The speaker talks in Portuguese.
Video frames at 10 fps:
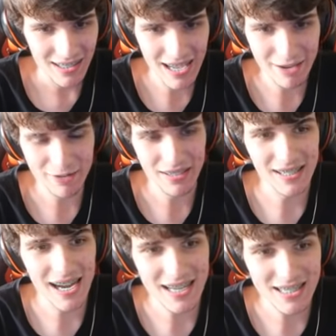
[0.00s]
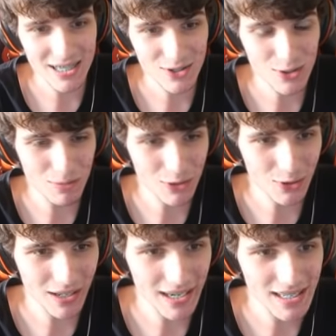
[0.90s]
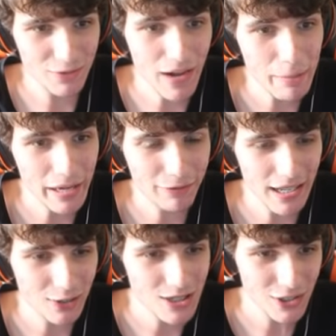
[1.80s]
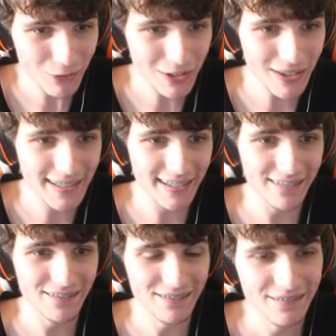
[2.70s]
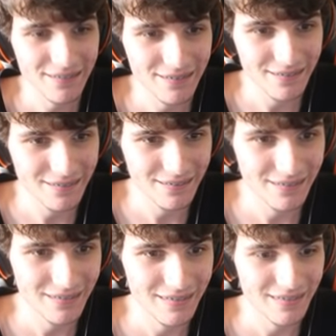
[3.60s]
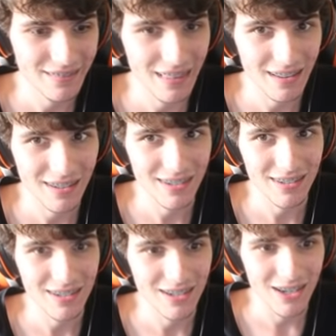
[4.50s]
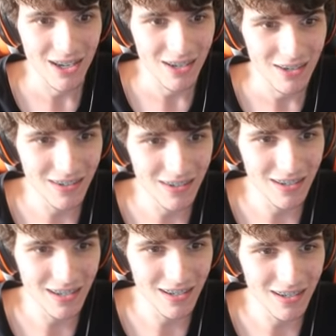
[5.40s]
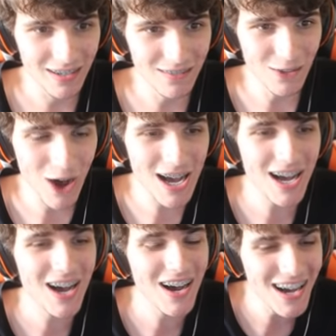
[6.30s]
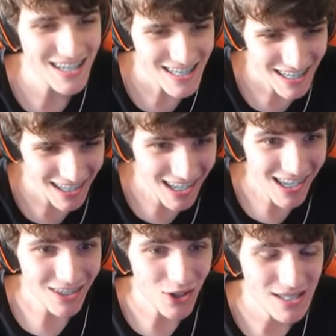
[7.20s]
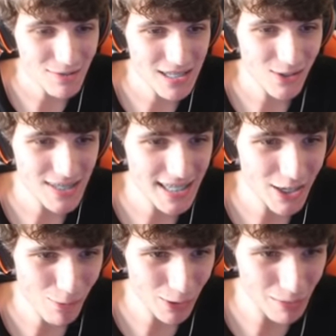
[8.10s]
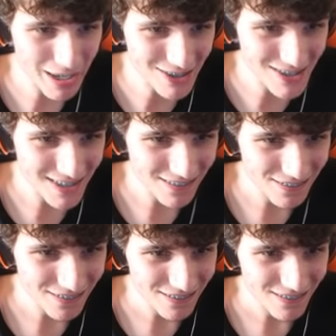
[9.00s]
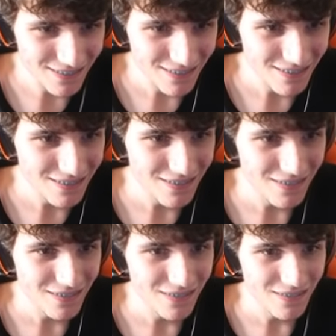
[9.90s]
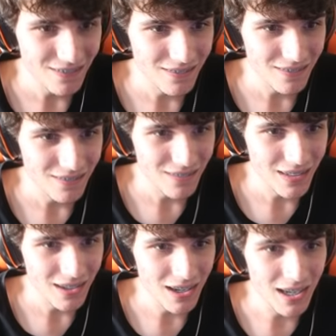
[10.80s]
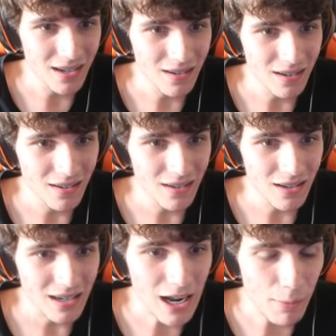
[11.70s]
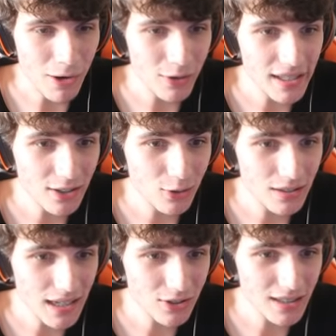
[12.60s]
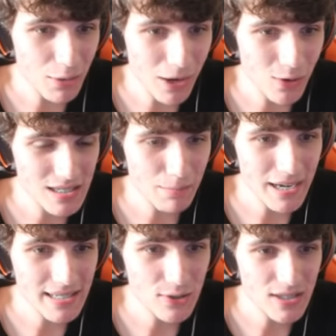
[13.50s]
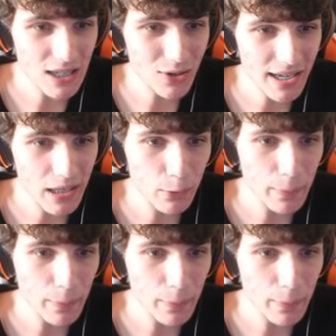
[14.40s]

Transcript: né? É verdade, eu sou muito grande. Vai, Neckfly, tô te vendo aqui. Ai, vamos lá. Ai, ai. Nossa! Nossa, você conseguiu, pelo menos. Ah, eu sei, eu sou um mergulhador profissional. Calma, cuidado, cuidado, que tem uma coisa mais assustadora que